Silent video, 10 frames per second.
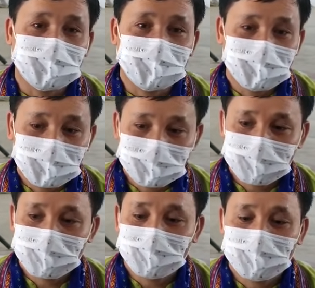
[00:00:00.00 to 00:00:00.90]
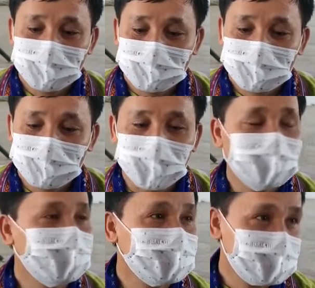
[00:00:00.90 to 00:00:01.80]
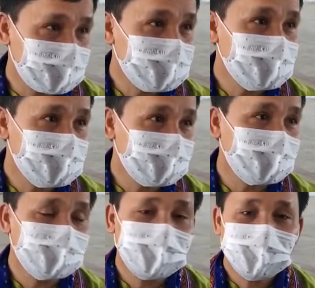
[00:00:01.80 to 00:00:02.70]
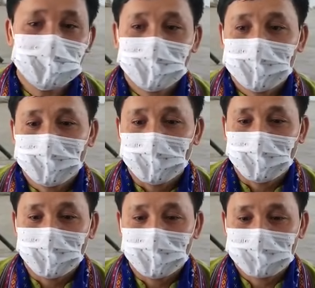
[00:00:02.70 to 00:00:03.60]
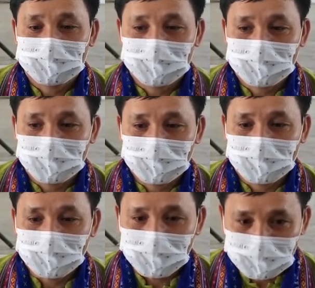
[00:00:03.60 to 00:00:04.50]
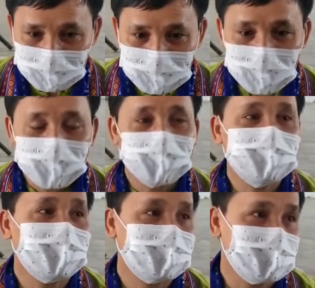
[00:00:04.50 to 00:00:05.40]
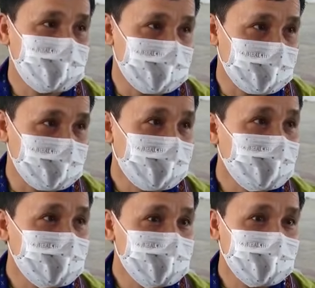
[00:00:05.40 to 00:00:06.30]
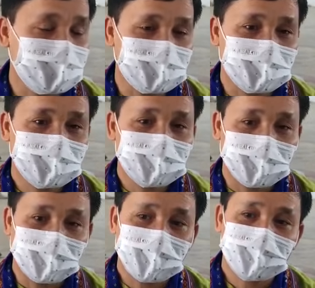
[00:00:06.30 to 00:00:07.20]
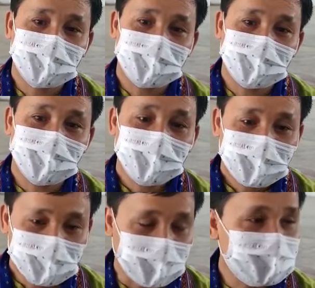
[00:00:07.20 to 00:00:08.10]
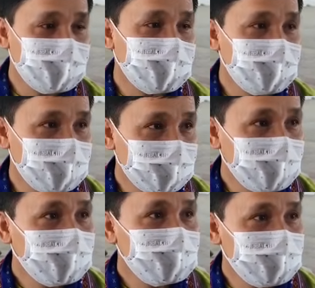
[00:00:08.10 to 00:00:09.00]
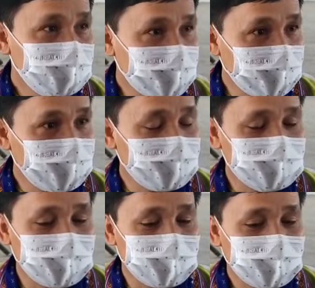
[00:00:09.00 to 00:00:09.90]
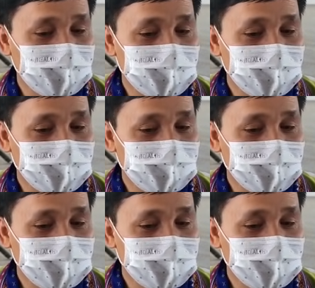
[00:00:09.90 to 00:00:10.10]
তাদের মনের কথা জানার চেষ্টা করব আর আমাদের সরকার যে কাজ করছে জনগণের জন্য সেটা আসলে সব জায়গায় মানে সেটা